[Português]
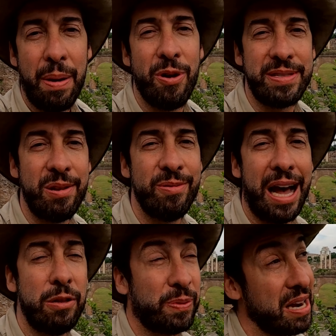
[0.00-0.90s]
acabou sendo
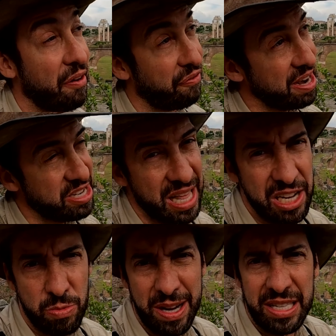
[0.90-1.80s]
dado porque na frente dele
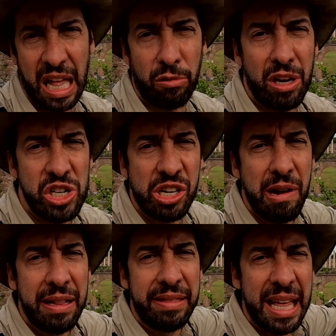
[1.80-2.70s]
tinha uma estátua
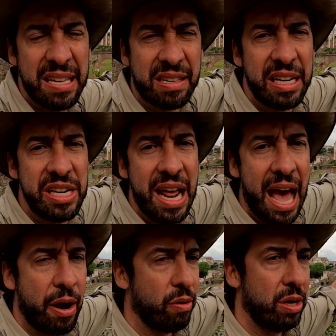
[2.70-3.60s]
gigantesca de
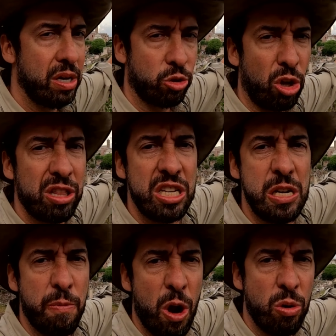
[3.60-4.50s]
Nero, toda de
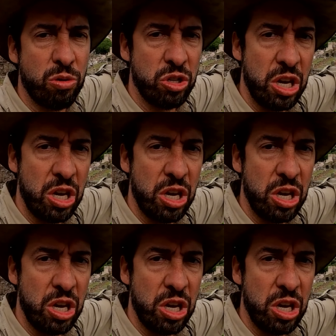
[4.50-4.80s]
bronze,